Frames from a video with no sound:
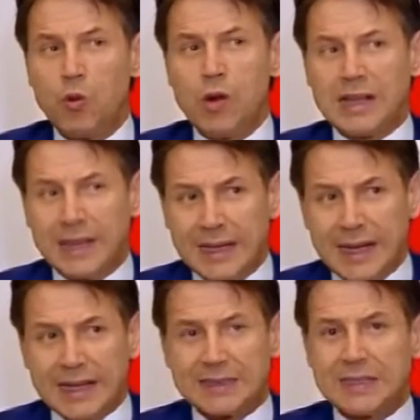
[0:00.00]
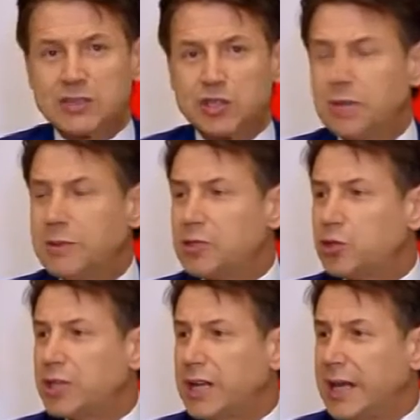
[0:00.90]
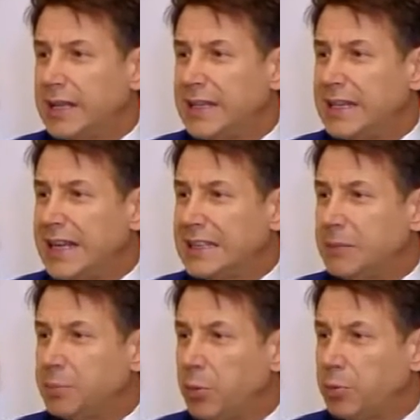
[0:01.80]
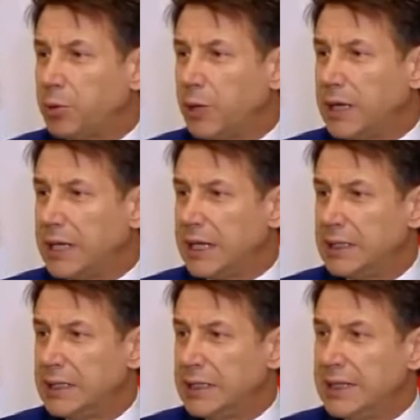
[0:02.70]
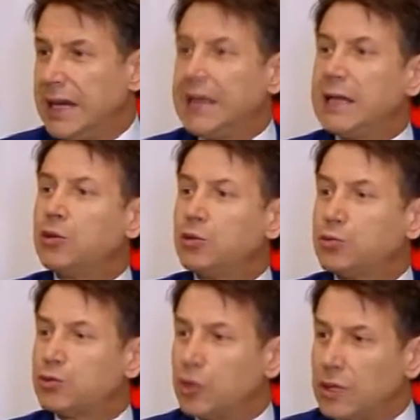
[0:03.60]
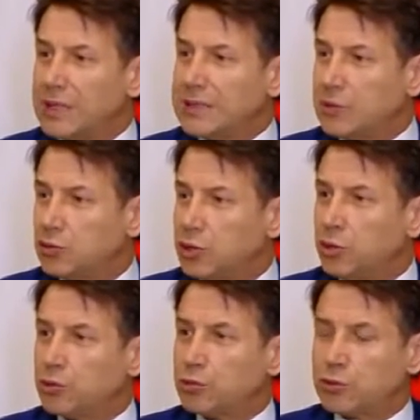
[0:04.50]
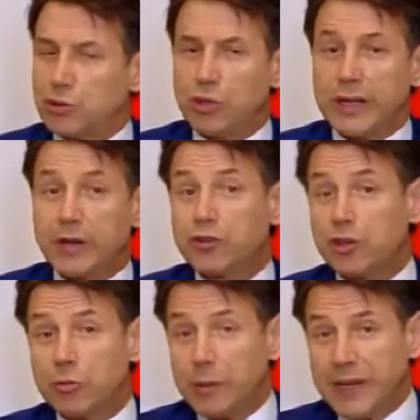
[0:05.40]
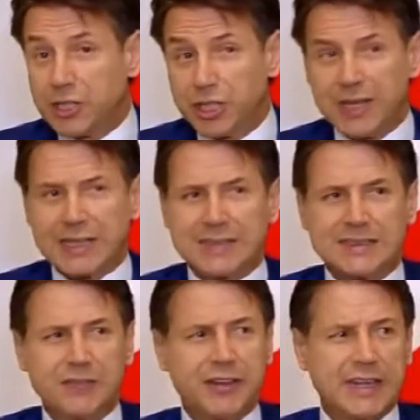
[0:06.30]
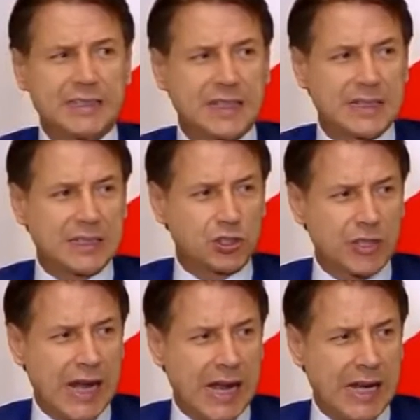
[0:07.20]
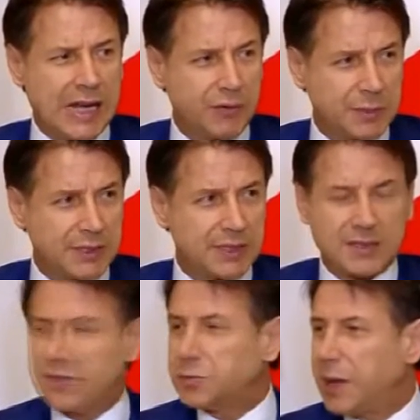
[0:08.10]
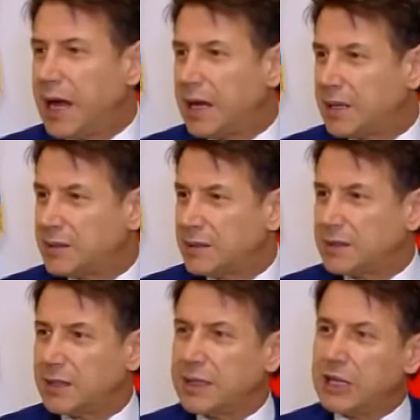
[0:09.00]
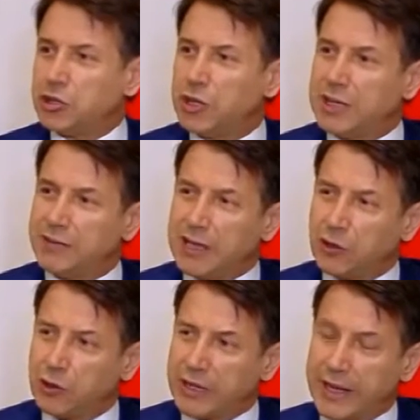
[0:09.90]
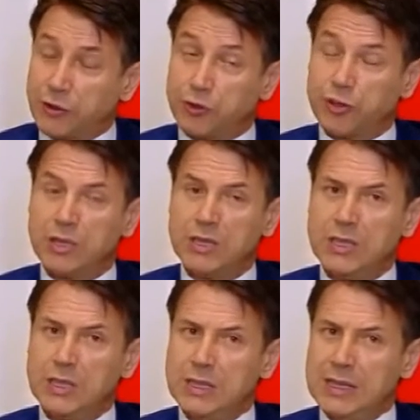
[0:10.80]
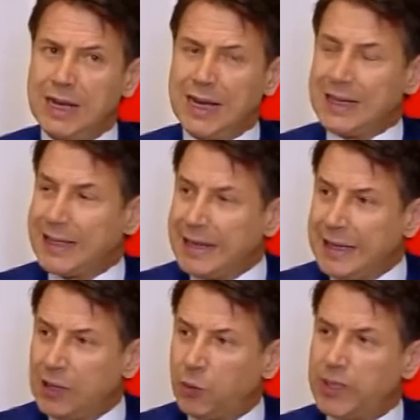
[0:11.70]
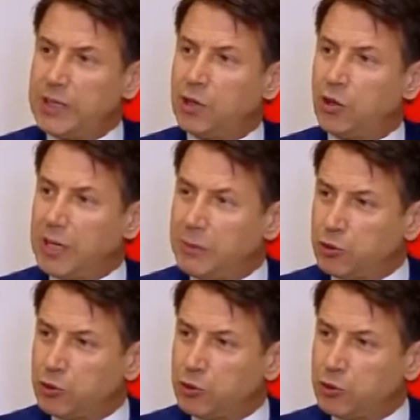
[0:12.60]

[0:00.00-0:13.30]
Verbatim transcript: una delle attenzioni maggiori è dedicata proprio al alla corruzione, al tasso di corruzione, così come emerge nelle classifiche internazionali, voi sapete Transparency International e via correndo. Anche lì quindi con le